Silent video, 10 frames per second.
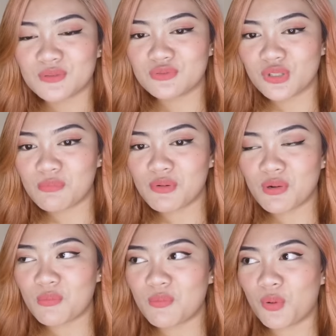Hindi naman
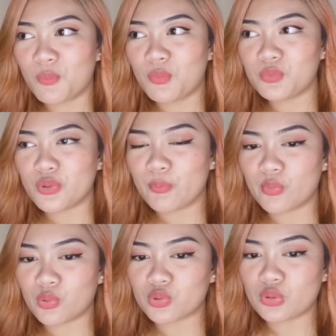ako bobo. Di
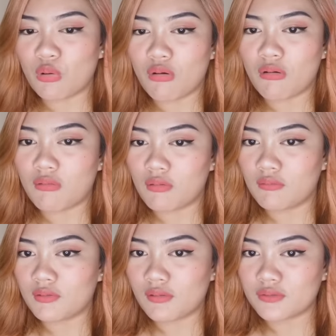porket
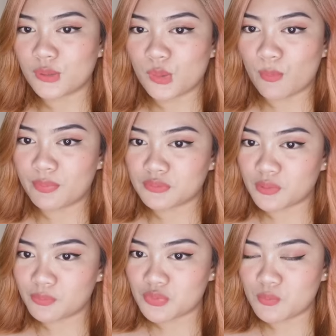ako nang di na
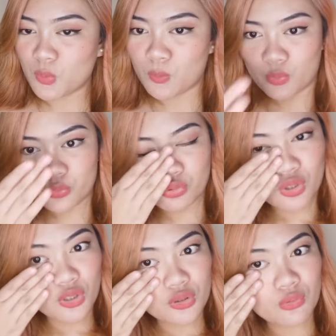pagtapos bobo.
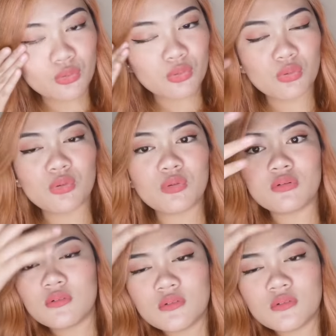Hindi, no.